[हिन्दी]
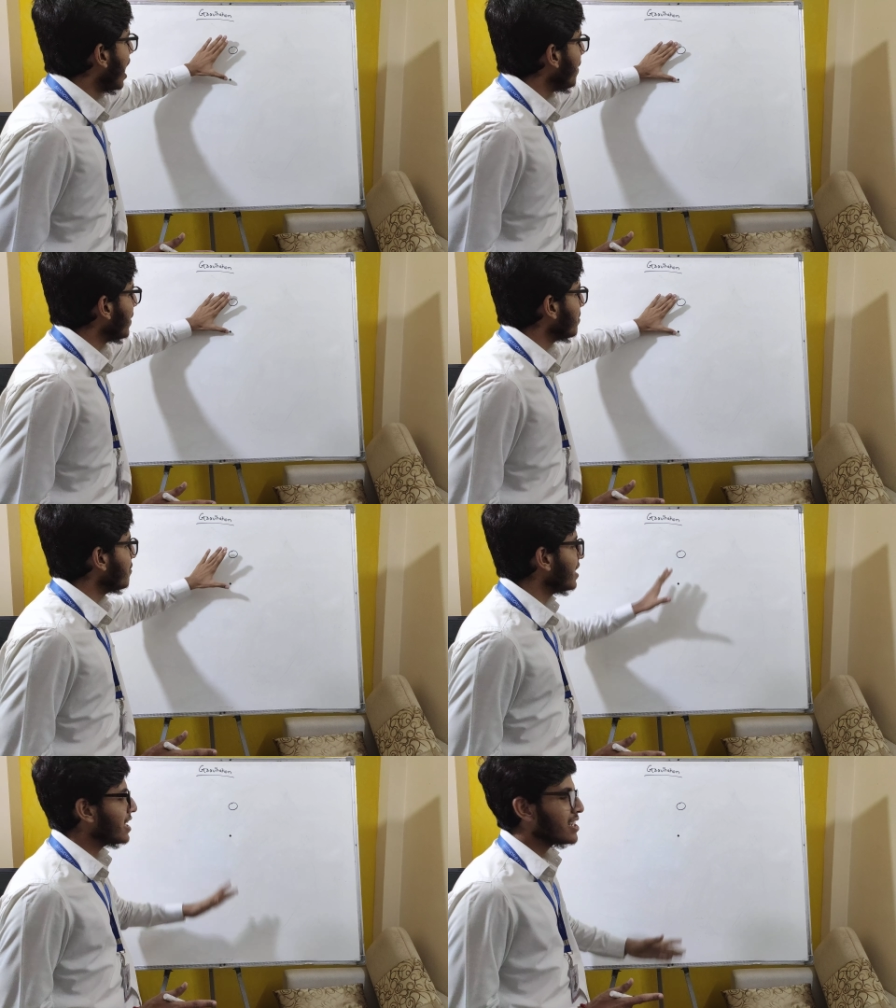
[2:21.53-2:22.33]
यहां पर भी
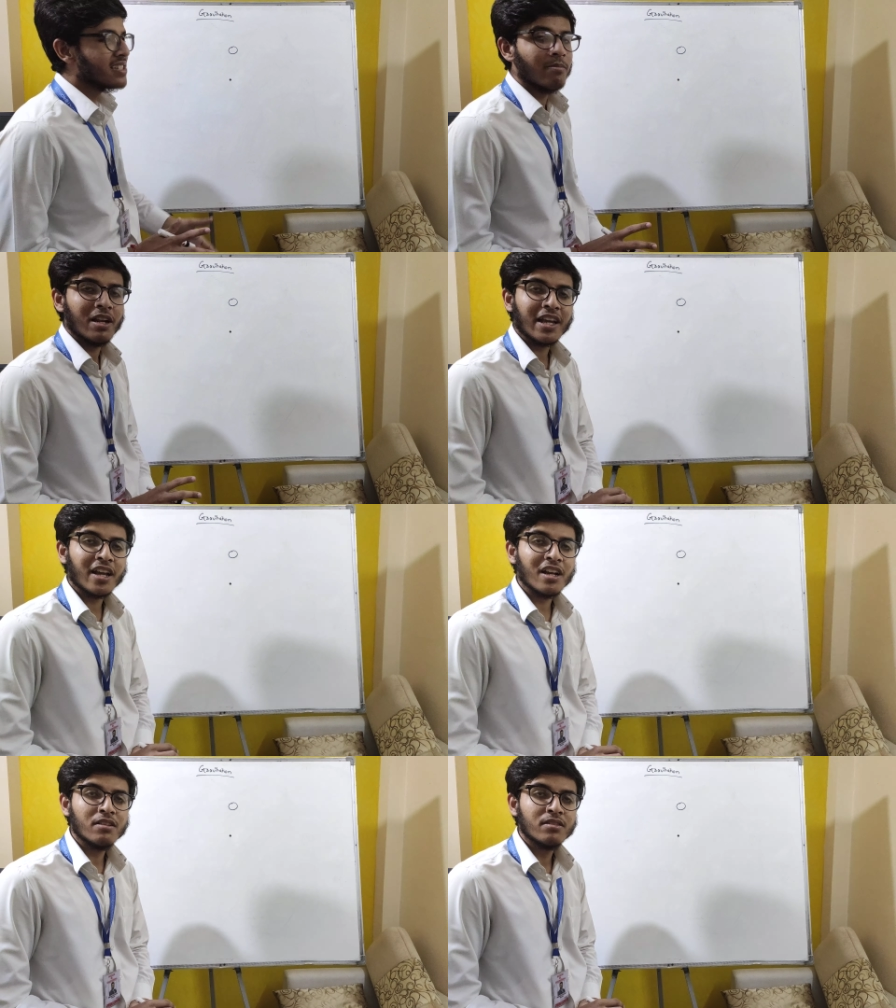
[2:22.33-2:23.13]
वही कंसेप्ट
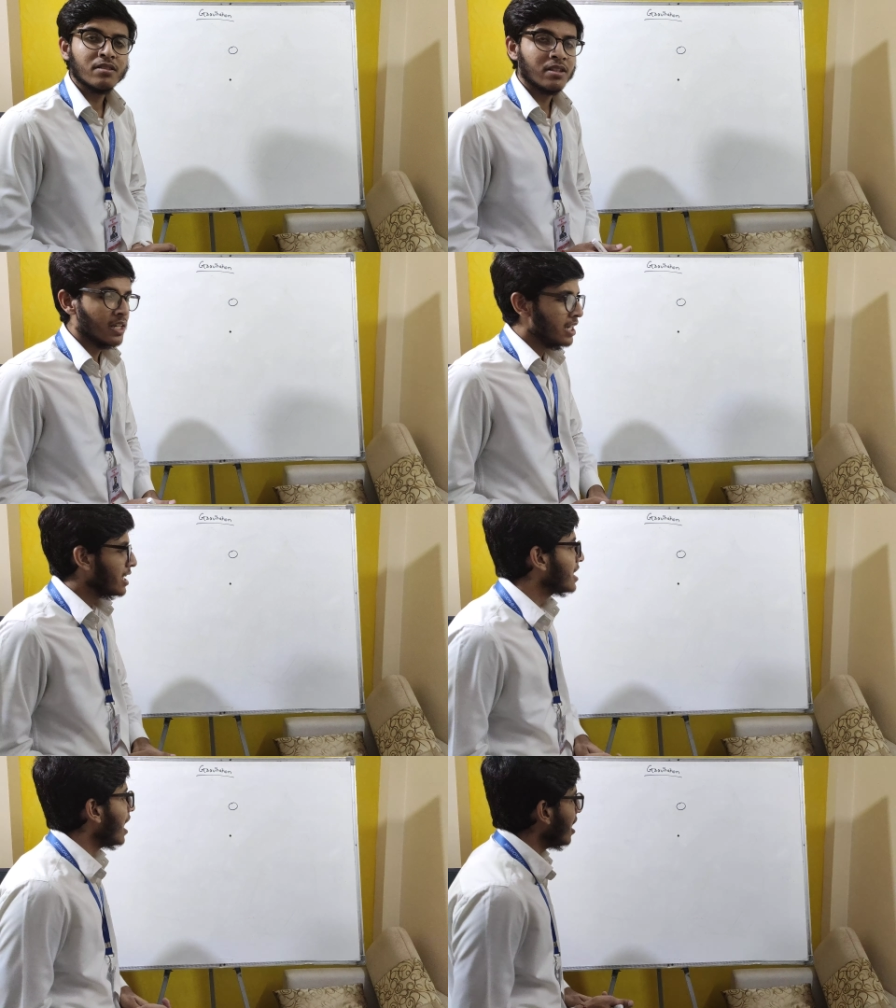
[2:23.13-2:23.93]
लगेगा
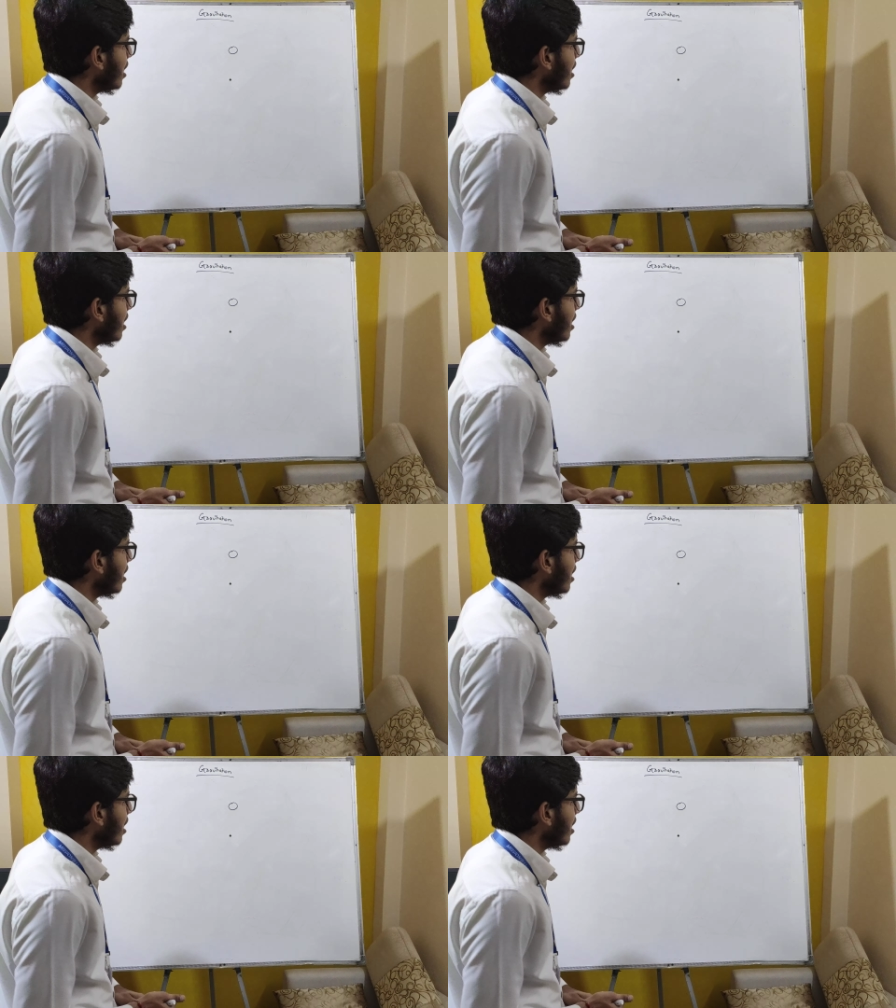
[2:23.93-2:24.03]
क्या